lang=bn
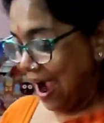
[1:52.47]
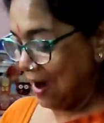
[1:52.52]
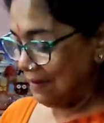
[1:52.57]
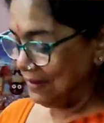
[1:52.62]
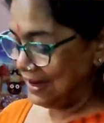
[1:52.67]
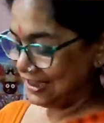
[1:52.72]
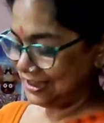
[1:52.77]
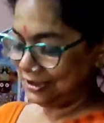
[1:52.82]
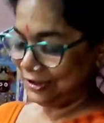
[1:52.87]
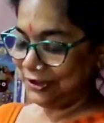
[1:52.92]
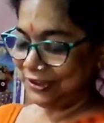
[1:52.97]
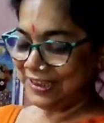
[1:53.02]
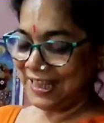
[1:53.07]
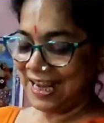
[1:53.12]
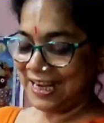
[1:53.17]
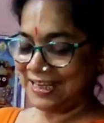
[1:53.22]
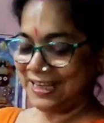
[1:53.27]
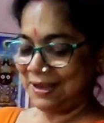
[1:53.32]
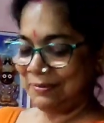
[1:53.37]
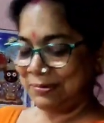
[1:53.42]
আমার তো
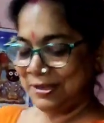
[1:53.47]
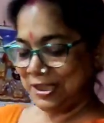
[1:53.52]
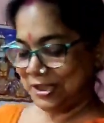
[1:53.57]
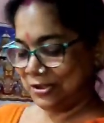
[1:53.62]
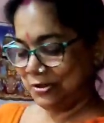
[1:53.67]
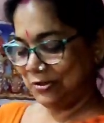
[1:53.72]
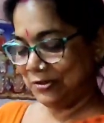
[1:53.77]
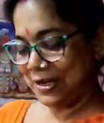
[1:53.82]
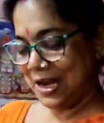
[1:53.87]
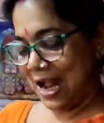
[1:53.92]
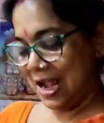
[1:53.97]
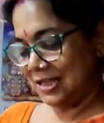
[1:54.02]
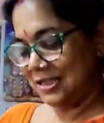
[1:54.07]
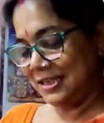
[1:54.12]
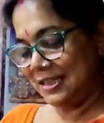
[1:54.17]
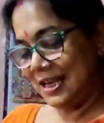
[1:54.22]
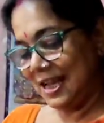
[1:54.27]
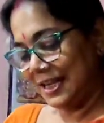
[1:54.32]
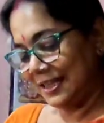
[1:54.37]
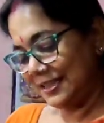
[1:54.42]
দেখে ভীষণ
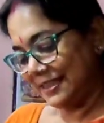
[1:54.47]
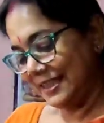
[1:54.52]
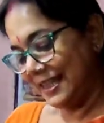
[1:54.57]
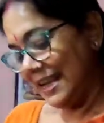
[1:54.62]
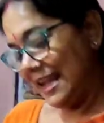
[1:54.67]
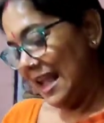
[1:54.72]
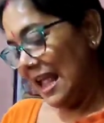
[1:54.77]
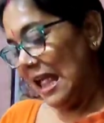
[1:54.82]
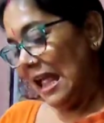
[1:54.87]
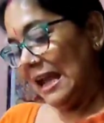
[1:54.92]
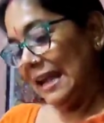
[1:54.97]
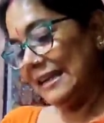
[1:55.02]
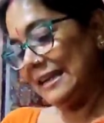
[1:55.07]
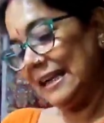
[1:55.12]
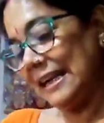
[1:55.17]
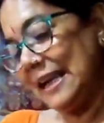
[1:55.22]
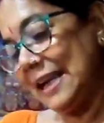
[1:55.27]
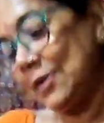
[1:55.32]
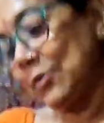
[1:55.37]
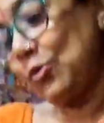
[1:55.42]
হাসি লাগছে
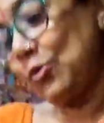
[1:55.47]
এটাকে